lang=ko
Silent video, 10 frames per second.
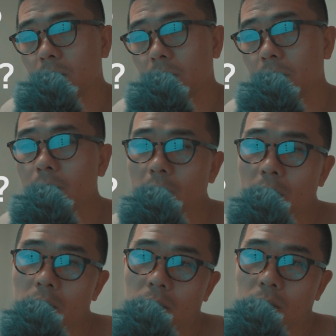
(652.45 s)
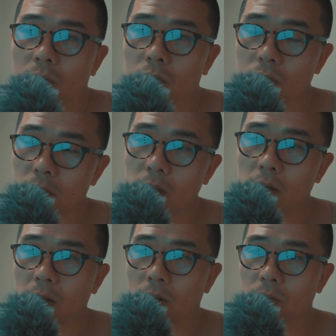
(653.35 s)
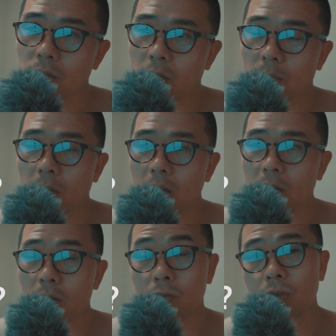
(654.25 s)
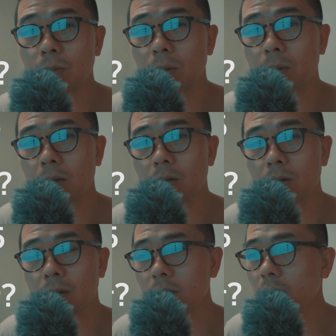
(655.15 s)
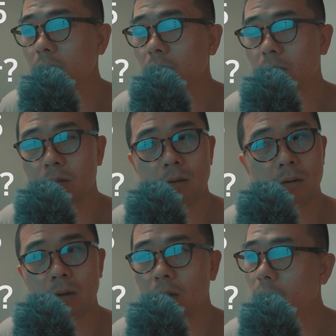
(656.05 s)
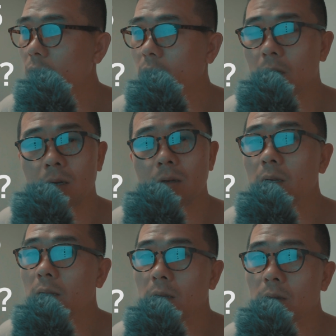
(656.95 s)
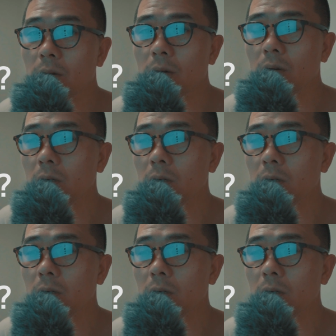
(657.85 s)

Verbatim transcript: 그러니까 국내에 나온 예판 가격 91만 원은 사실 그렇게 비싼 가격이 아니에요.